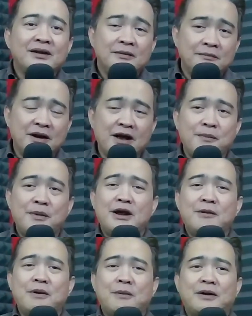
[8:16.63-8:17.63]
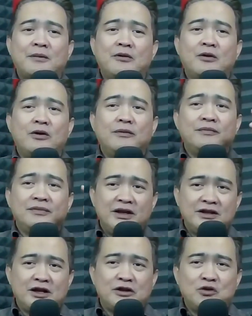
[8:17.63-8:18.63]
Bagaimana Pak Prabowo?
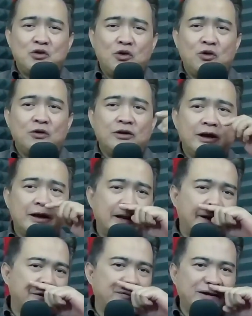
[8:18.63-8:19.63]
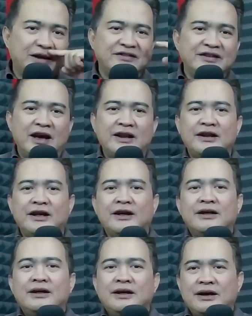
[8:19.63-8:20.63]
Kita tunggu ya klarifikasi Anda.
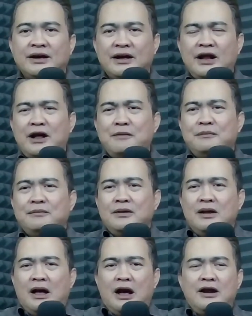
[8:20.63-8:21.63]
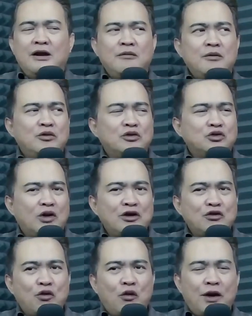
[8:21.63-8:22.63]
Karena kan anda membutuhkan
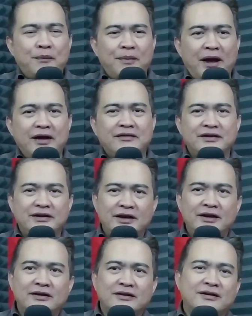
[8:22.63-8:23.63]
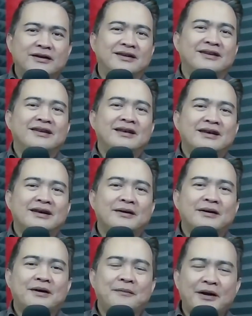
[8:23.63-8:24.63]
dukungan PSI ya.
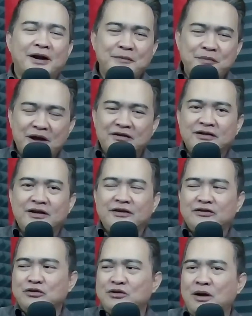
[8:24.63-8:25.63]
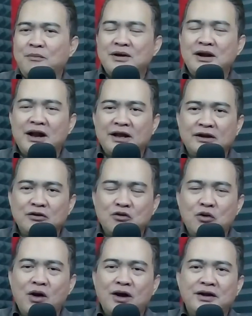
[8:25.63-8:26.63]
Kemarin PSI sudah menarik
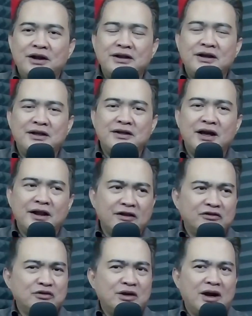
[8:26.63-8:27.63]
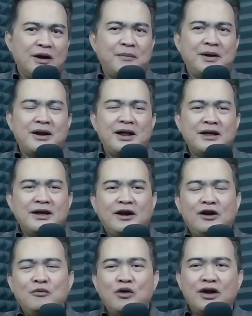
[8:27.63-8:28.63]
dukungan dari Ganjar ya sudah kemana lagi
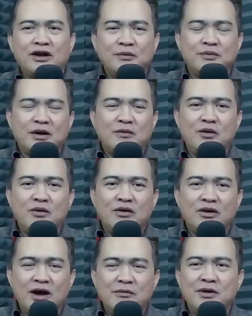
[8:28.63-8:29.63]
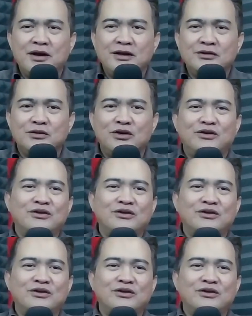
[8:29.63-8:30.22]
kalau bukan ke Prabowo kan begitu.